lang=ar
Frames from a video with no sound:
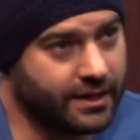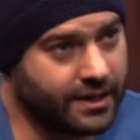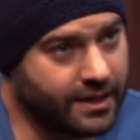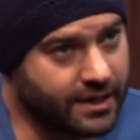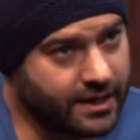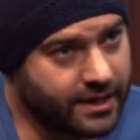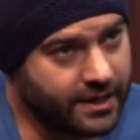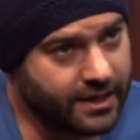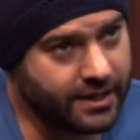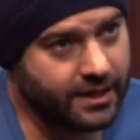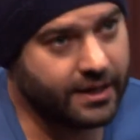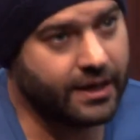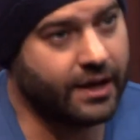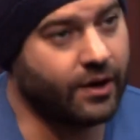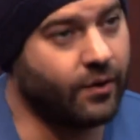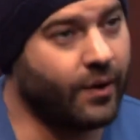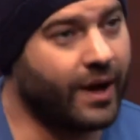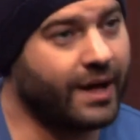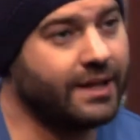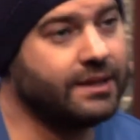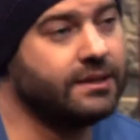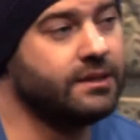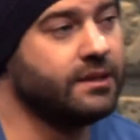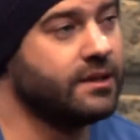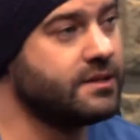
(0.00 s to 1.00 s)
آه، لو
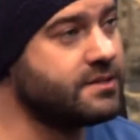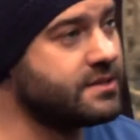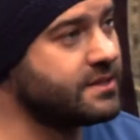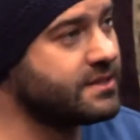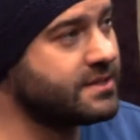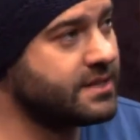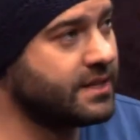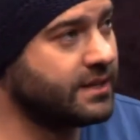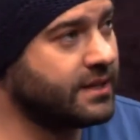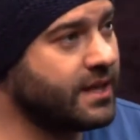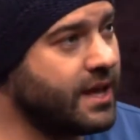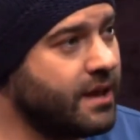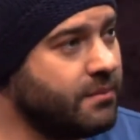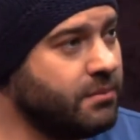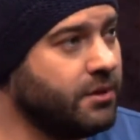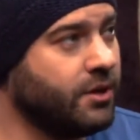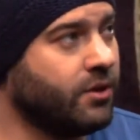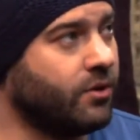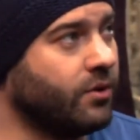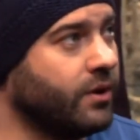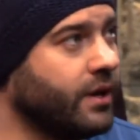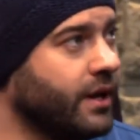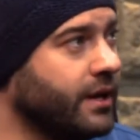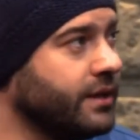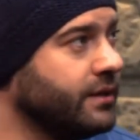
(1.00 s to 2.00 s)
عندي قصر زي ده
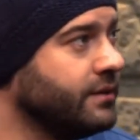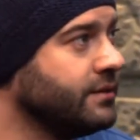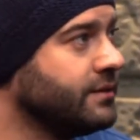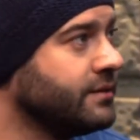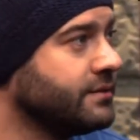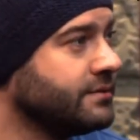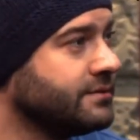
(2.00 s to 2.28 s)
هبيعه يعني